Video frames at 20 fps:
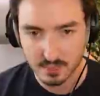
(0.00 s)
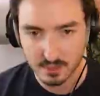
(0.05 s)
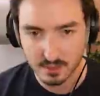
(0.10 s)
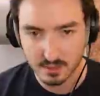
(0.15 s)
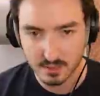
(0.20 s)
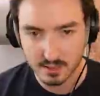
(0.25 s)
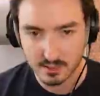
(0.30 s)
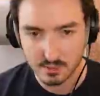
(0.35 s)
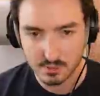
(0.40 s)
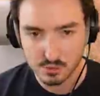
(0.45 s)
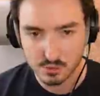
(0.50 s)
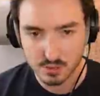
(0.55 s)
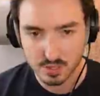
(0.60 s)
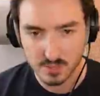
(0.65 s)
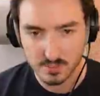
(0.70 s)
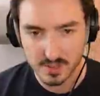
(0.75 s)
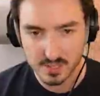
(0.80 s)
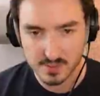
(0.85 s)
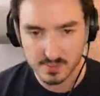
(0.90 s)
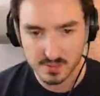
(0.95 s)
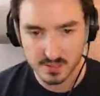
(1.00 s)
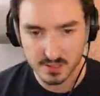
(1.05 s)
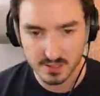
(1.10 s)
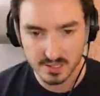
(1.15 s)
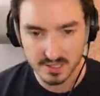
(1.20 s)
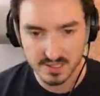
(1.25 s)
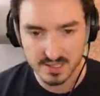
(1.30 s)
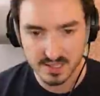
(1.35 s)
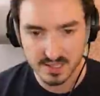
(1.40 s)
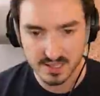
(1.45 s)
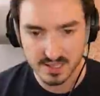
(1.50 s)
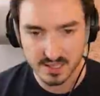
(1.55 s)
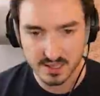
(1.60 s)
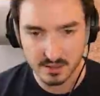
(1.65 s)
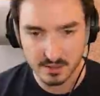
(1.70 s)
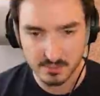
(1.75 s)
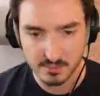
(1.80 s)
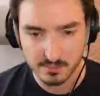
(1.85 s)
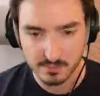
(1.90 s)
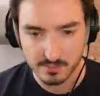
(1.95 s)
Allez, le soleil passe bien. Et derrière,
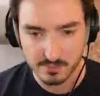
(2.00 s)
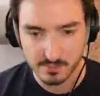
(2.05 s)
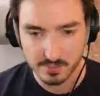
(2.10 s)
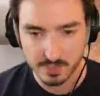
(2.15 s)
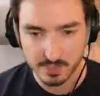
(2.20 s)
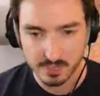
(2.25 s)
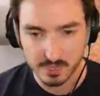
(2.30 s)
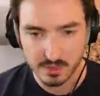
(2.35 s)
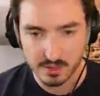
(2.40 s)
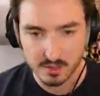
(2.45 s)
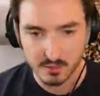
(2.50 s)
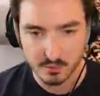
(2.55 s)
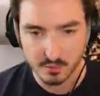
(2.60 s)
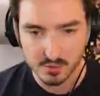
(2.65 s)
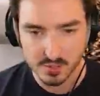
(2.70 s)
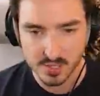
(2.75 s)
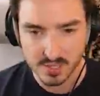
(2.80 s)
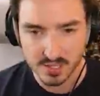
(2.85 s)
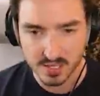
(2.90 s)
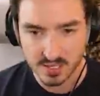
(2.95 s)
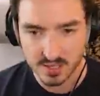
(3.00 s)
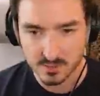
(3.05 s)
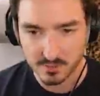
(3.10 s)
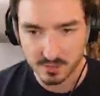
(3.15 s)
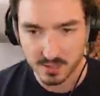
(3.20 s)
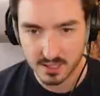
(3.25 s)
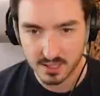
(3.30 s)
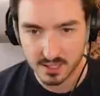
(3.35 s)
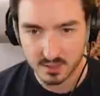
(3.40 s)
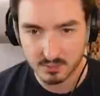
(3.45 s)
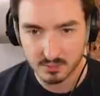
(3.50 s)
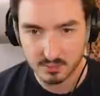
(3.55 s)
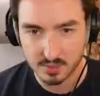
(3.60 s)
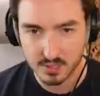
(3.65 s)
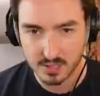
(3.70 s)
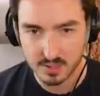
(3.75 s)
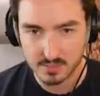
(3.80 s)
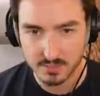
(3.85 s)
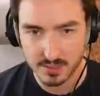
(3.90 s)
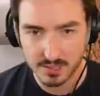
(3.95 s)
faut se décaler par là pour
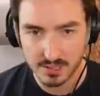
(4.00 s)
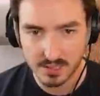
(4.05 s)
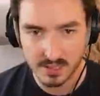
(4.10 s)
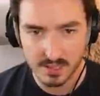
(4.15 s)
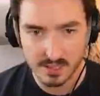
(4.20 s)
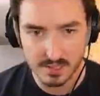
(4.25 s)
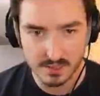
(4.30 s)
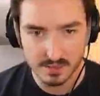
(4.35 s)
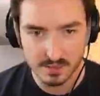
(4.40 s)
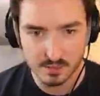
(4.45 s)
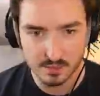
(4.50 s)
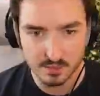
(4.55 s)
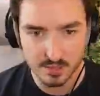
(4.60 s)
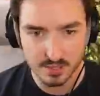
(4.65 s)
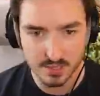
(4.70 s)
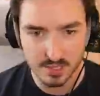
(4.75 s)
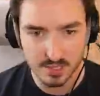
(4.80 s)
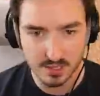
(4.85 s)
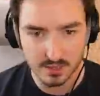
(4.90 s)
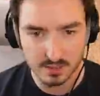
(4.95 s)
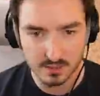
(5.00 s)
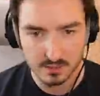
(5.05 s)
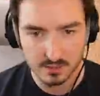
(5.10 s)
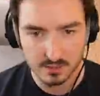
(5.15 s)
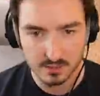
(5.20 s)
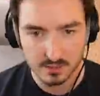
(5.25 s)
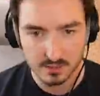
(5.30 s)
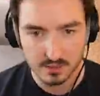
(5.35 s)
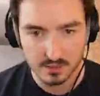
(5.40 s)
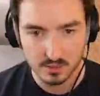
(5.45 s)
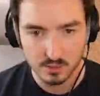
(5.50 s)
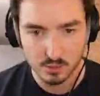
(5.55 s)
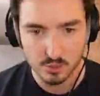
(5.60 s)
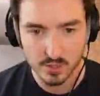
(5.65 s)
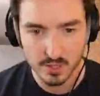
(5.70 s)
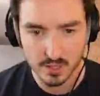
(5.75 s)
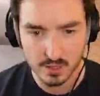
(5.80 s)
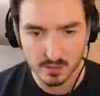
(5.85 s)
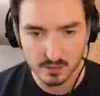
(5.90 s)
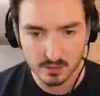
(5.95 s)
aller par là et sauter là.
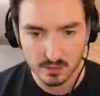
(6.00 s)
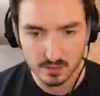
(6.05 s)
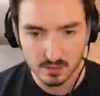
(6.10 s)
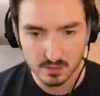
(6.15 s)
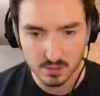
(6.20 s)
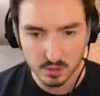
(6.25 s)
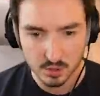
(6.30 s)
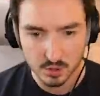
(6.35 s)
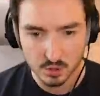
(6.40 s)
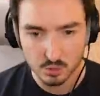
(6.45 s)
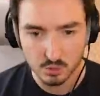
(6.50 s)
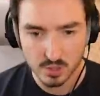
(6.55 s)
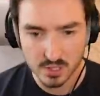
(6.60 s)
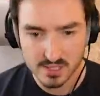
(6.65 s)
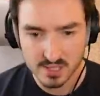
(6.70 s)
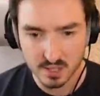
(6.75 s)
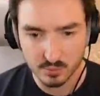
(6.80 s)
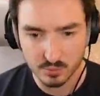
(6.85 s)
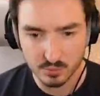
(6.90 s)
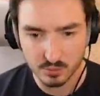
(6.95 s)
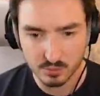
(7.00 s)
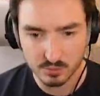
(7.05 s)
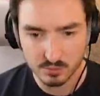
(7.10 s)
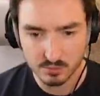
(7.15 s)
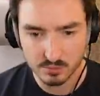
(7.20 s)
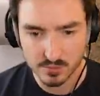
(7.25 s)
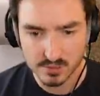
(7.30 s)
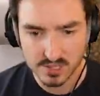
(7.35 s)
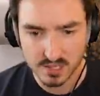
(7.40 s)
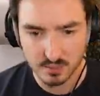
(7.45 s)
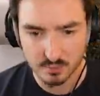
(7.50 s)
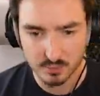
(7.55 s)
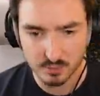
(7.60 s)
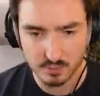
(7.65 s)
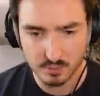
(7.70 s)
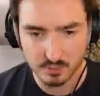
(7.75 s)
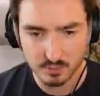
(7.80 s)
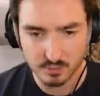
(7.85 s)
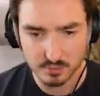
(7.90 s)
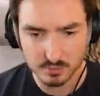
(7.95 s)
Oui Oula, c'est un peu long, c'est un peu long